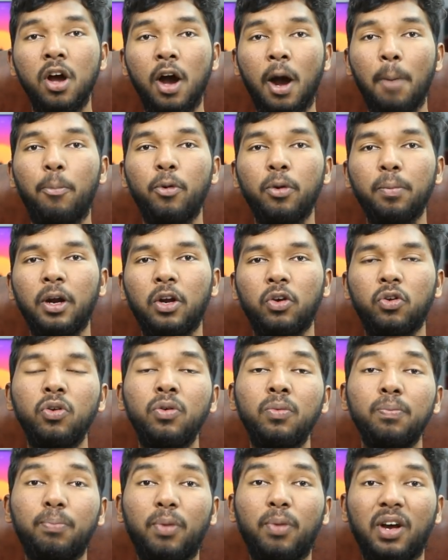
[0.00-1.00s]
అప్పుడు మనకు
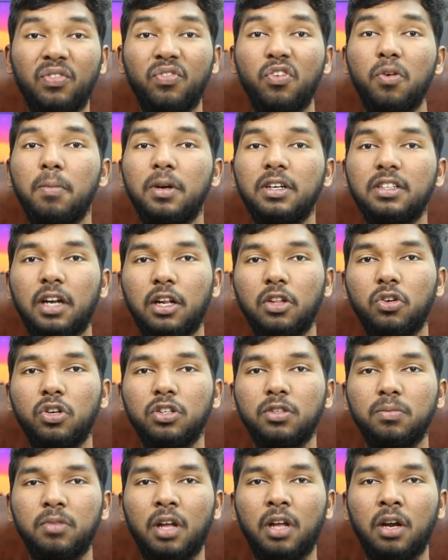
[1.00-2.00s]
పర్ఫార్మెన్స్ అనేది
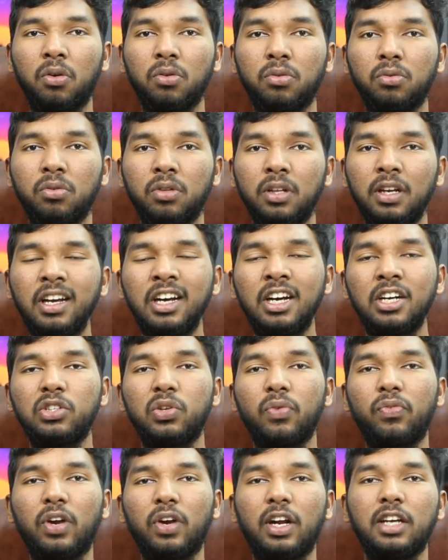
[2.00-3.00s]
కొంచెం తగ్గుతుంది
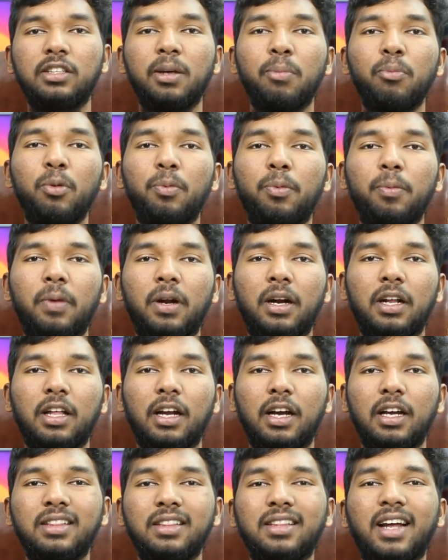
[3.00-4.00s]
సో ఫర్ ఎగ్జాంపుల్ ఇప్పుడు మన
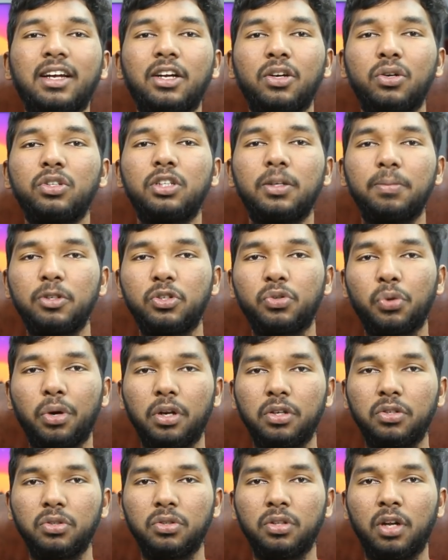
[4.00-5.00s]
దగ్గర థర్టీ టూ జీబీ
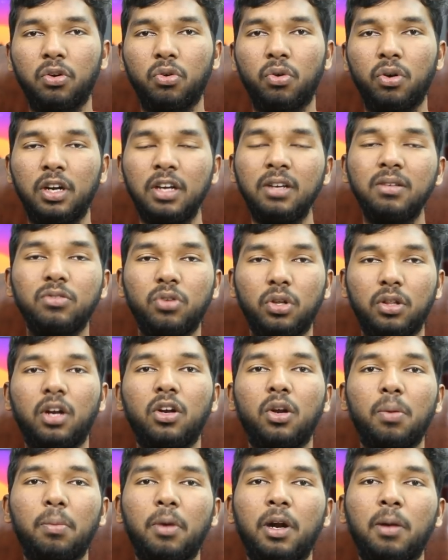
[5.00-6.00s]
స్టోరేజ్ ఉందనుకోండి సో
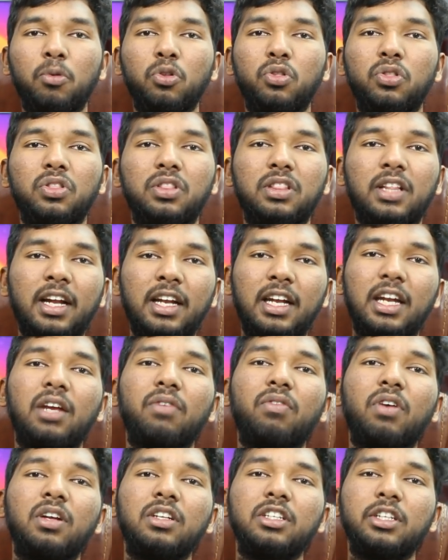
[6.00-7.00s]
దాంట్లో మనము థర్టీ
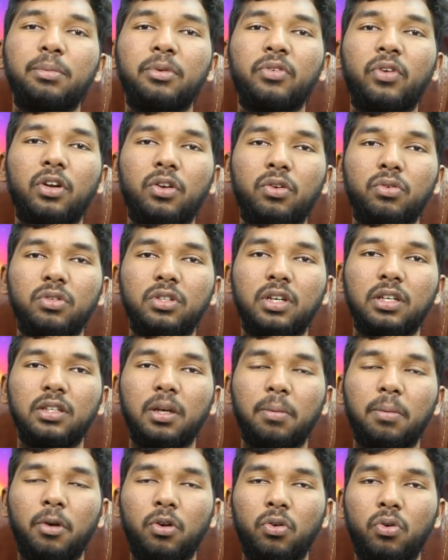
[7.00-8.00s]
వన్ జీబీ వరకు యూజ్
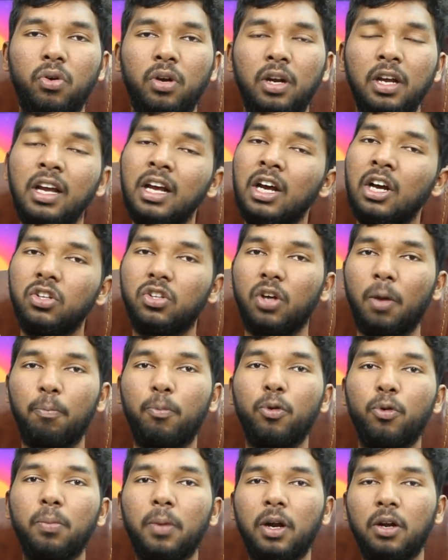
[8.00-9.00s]
చేసామనుకోండి సో
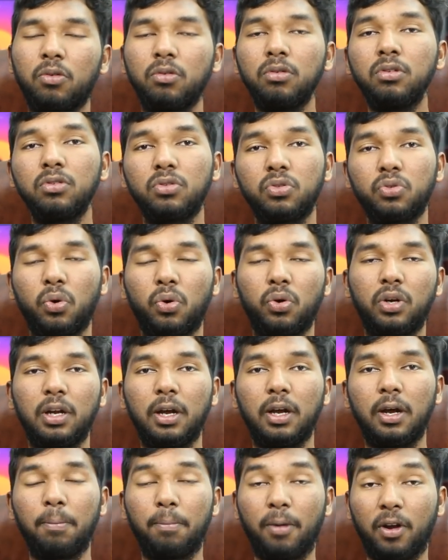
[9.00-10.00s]
అప్పుడు మనకు
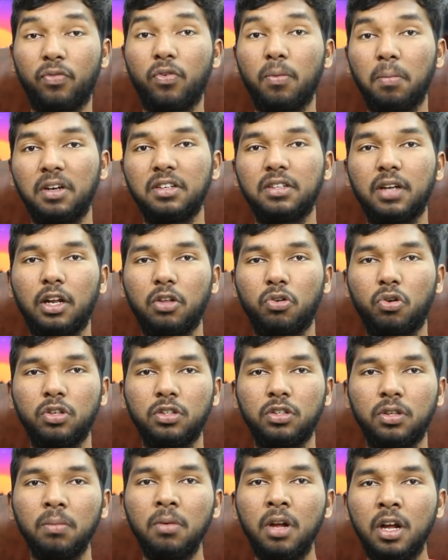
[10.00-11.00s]
స్టోరేజ్ పర్ఫార్మెన్స్ uh, అనేది
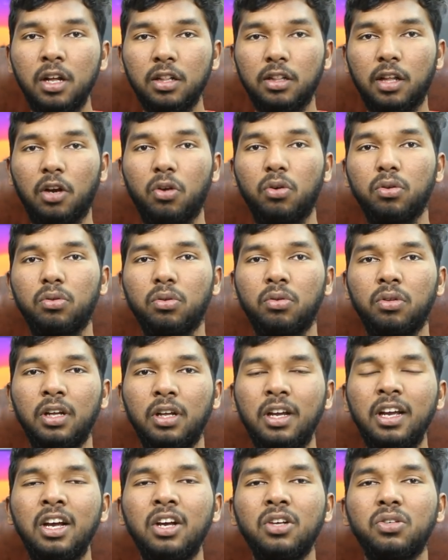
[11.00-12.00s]
కొంచెం
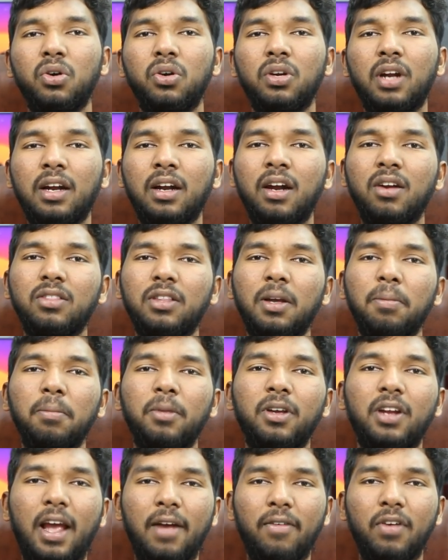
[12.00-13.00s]
తగ్గుతుంది సో నన్ను అడిగితే
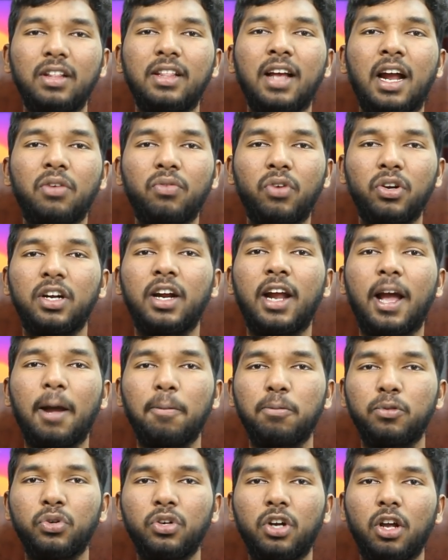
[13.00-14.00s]
మీరు ఏవైతే అన్వాంటెడ్
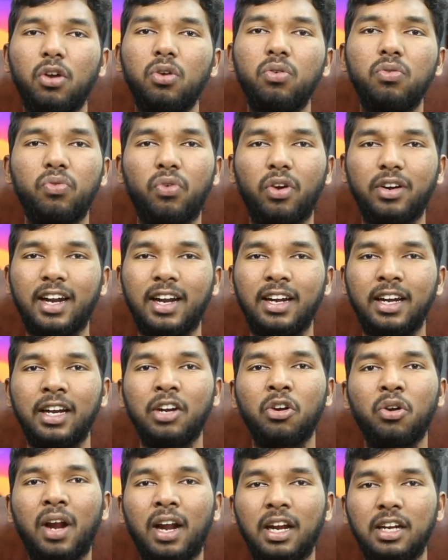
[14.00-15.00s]
యాప్స్ ఉంటాయో వాటన్నిటి
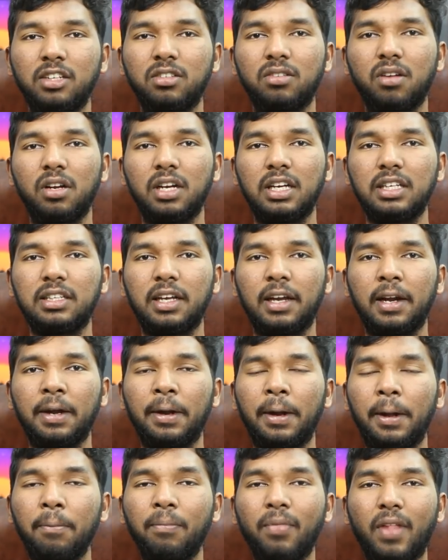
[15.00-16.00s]
కూడా అన్ఇన్స్టాల్
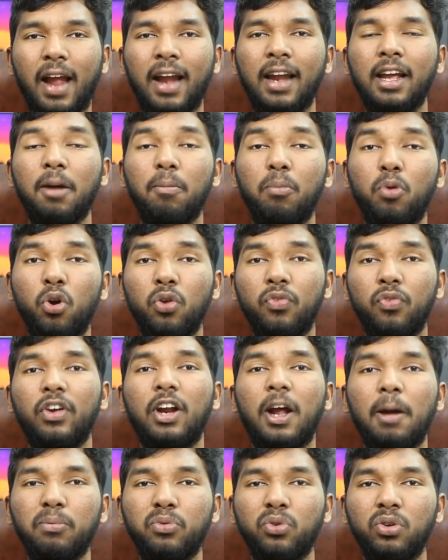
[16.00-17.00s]
చేసేయండి అండ్ ఇంకా
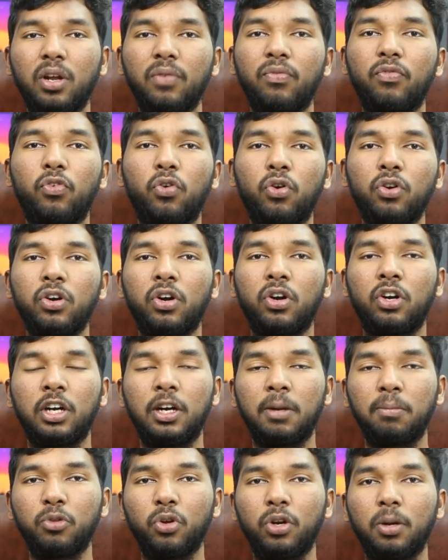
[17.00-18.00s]
బ్లూట్వేర్ యాప్స్ ఉంటాయి ఫోన్
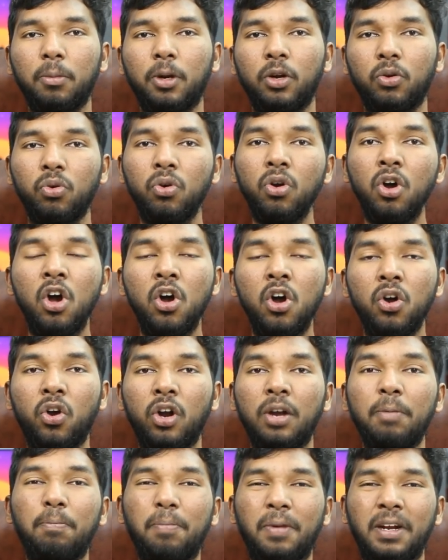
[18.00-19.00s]
కొనడంతో మనకు
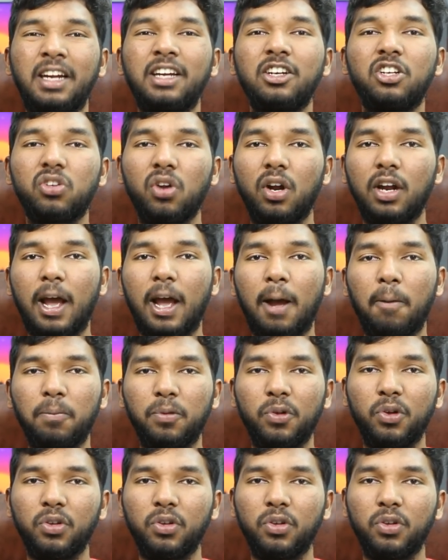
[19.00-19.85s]
కొన్ని ప్రీ ఇన్స్టాల్డ్ యాప్స్ ట్యాబ్స్